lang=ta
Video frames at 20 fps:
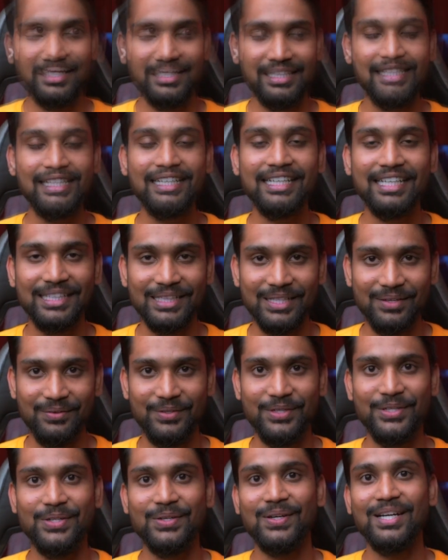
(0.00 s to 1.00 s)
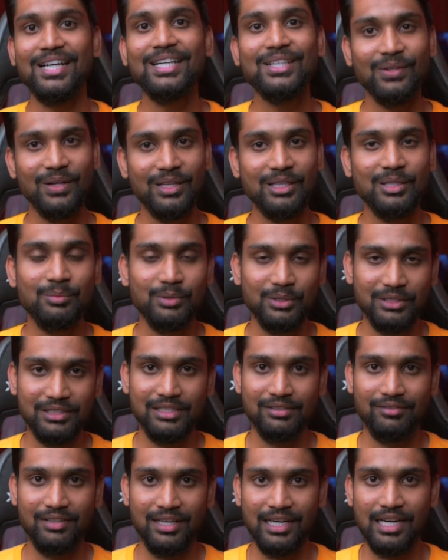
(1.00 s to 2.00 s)
இன்றைக்கி இந்த வீடியோவில் டுவெல்த்து
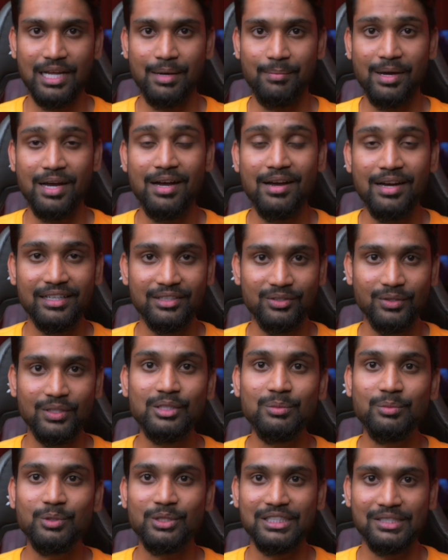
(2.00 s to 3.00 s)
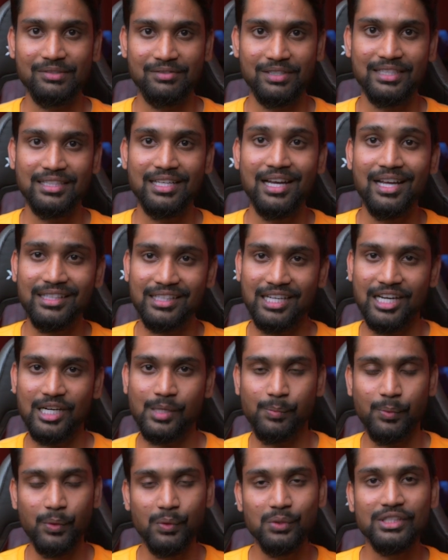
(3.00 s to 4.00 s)
முடிச்சுட்டு வரலாமா டுவெல்த்து முடிச்சுட்டு வந்தால்
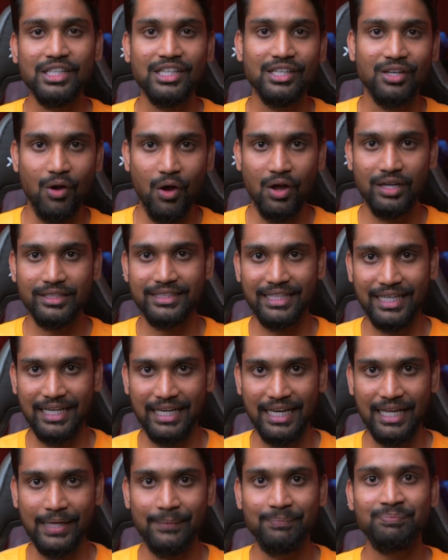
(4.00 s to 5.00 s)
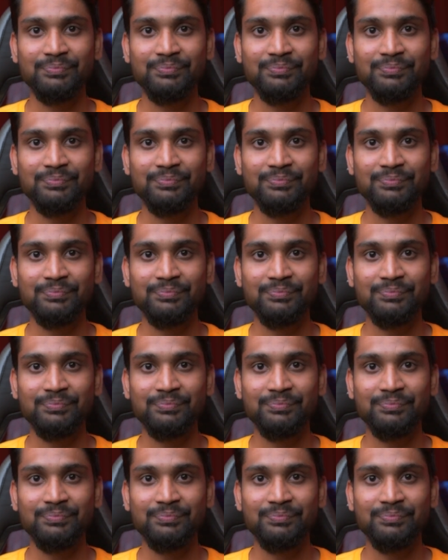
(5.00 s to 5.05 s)
அதுக்கான ப்ரோஸ் அண்ட் கான்ஸ் என்ன